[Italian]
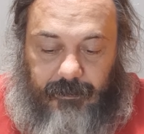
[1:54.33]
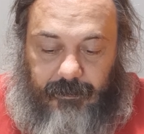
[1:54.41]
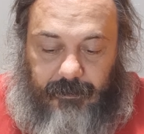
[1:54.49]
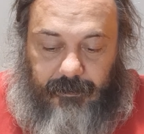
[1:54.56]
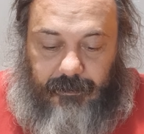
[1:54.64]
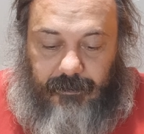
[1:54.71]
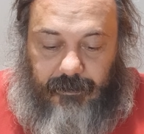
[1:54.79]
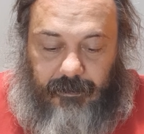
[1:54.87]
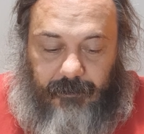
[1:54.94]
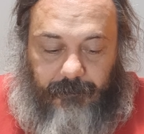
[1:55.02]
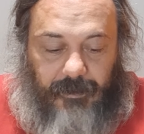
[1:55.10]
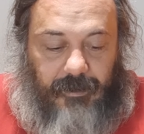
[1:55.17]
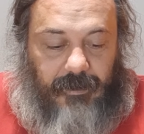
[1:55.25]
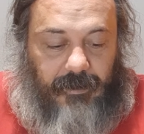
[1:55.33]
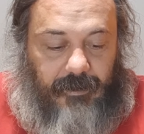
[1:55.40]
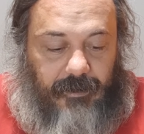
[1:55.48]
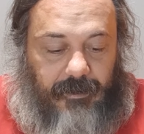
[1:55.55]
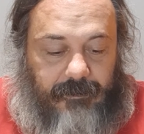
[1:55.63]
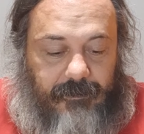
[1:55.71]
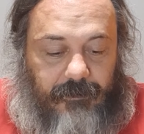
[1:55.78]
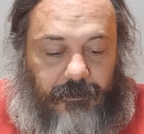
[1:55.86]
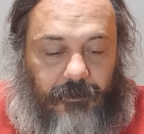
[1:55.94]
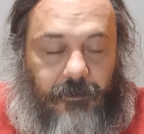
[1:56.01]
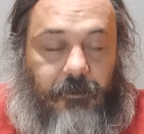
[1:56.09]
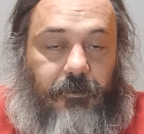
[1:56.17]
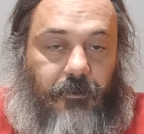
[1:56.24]
E
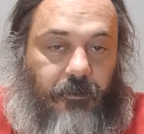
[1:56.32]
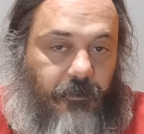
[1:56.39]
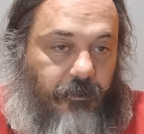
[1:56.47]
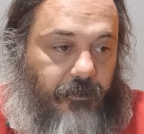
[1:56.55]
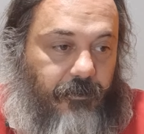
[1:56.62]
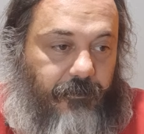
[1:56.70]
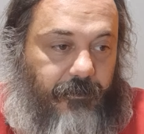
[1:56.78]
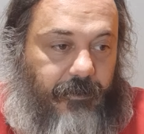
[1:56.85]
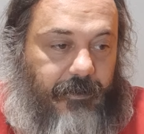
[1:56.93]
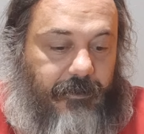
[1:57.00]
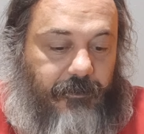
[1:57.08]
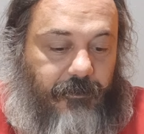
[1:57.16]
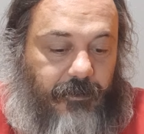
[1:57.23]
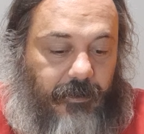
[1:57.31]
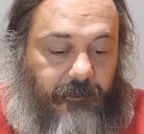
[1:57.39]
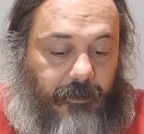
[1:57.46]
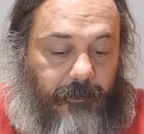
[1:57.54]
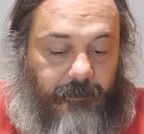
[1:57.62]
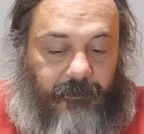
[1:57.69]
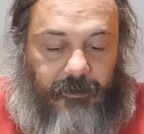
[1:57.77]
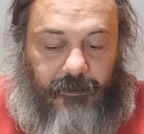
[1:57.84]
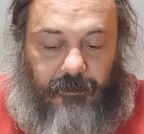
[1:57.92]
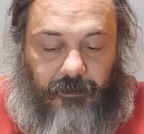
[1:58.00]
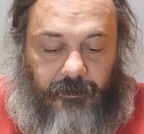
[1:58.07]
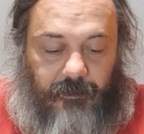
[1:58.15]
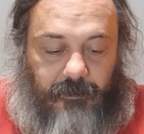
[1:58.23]
Milan-Lazio, io ho indovinato che avrebbe
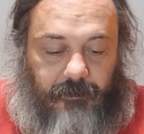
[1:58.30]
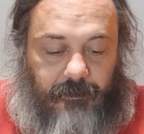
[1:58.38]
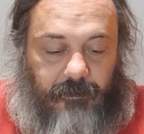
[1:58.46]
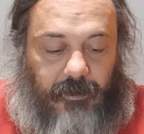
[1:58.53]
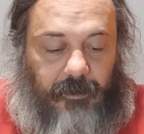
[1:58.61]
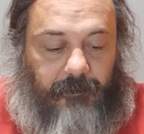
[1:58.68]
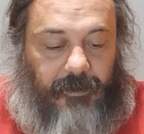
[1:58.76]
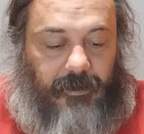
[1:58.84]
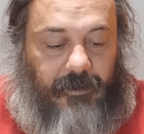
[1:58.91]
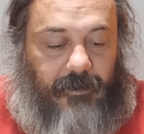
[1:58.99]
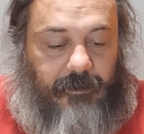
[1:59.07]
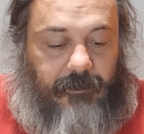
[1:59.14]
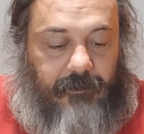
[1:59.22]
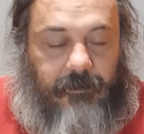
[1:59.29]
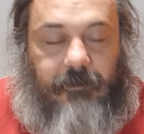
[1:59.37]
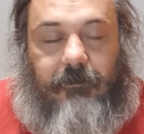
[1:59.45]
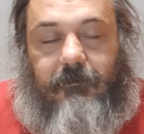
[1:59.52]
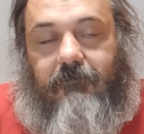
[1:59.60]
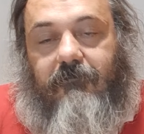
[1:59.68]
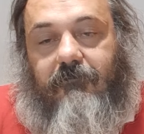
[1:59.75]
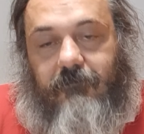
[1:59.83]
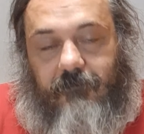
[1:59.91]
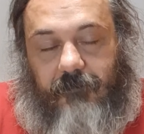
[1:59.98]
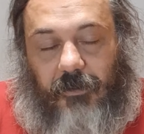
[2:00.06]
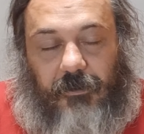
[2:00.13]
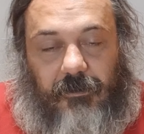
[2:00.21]
vinto il Milan,
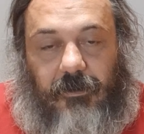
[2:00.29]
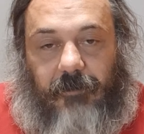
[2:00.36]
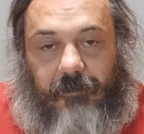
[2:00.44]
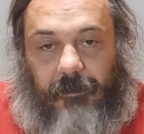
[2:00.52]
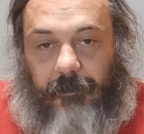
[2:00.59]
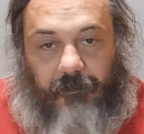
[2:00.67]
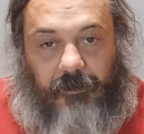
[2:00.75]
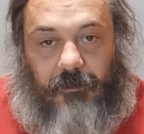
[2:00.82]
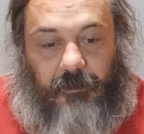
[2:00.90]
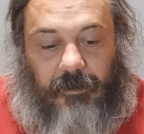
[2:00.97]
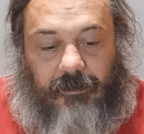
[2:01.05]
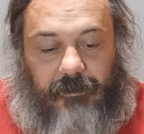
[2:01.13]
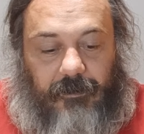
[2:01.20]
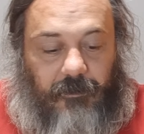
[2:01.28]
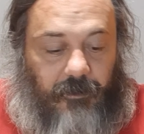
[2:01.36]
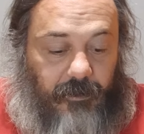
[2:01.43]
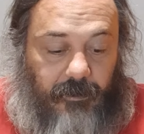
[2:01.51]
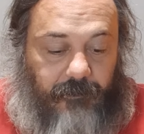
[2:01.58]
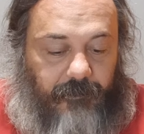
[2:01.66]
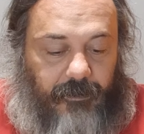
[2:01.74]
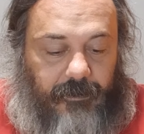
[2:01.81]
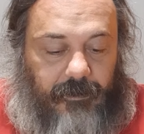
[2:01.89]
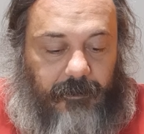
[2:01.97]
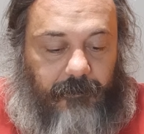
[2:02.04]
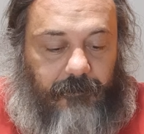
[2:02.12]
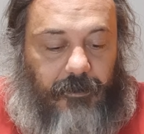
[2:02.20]
ho detto che avrebbe vinto 1-0, in
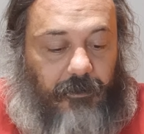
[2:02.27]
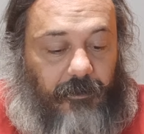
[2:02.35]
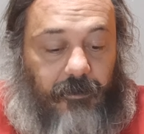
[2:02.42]
effetti però